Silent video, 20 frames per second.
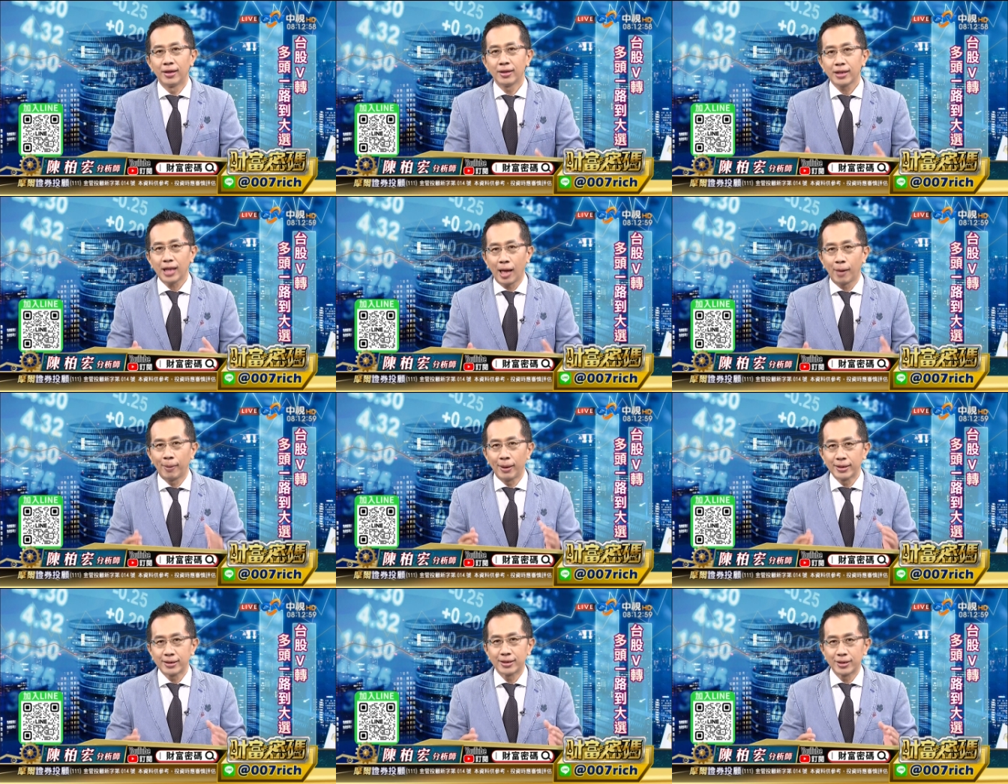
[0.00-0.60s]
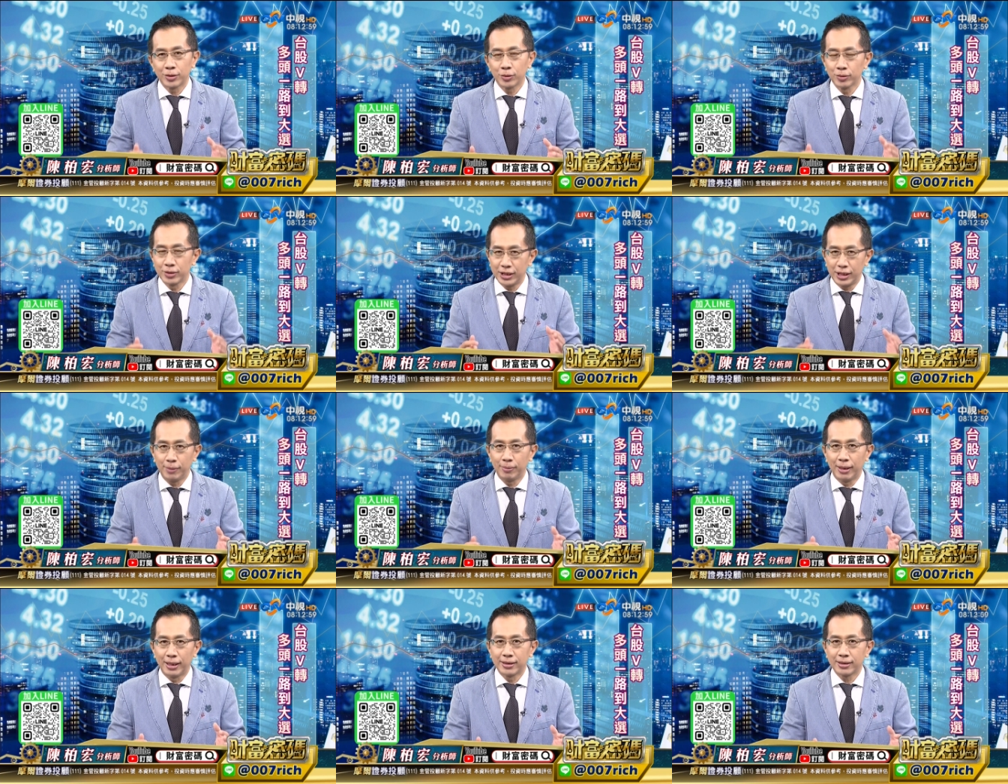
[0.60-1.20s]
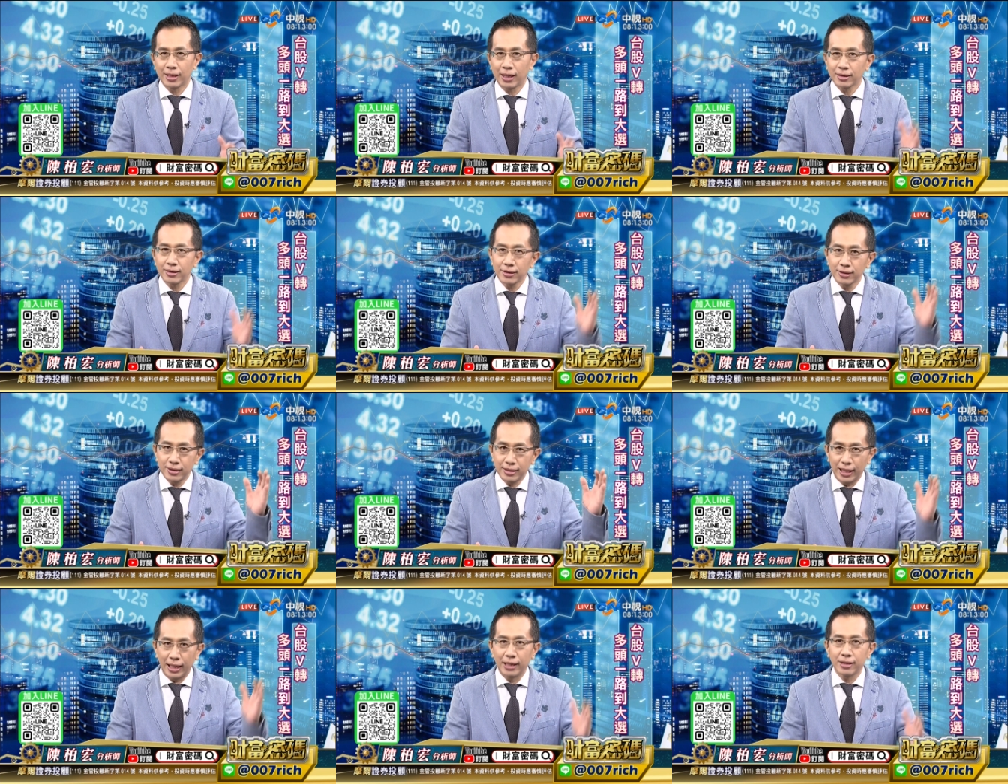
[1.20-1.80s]
大盘指数基本上是
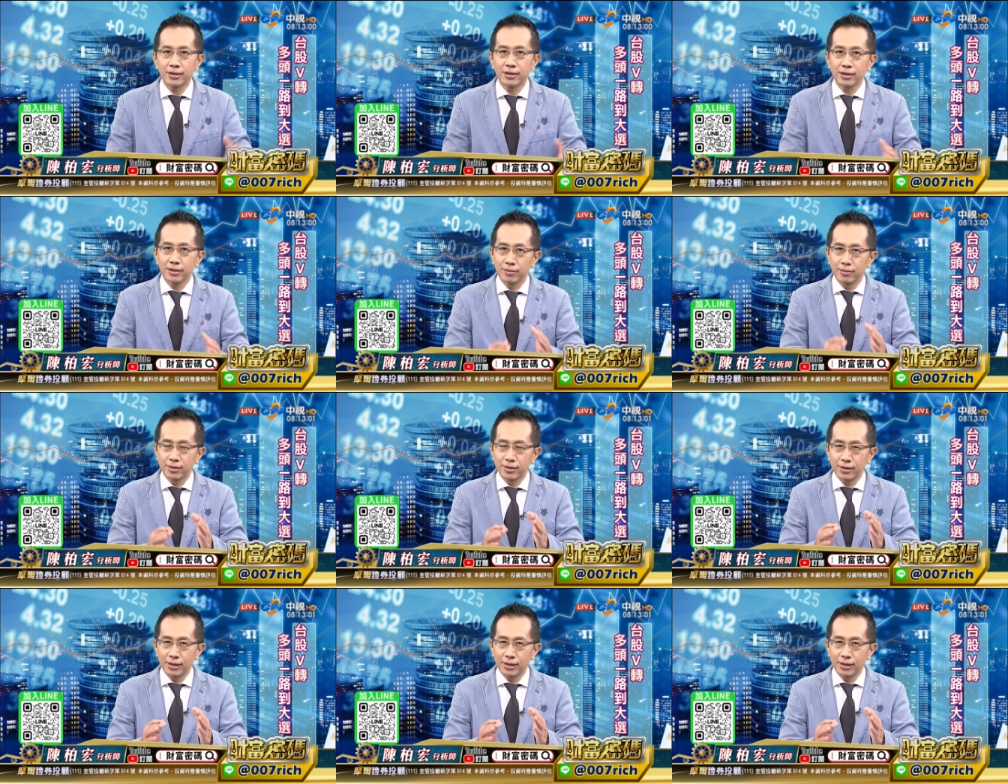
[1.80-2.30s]
跌势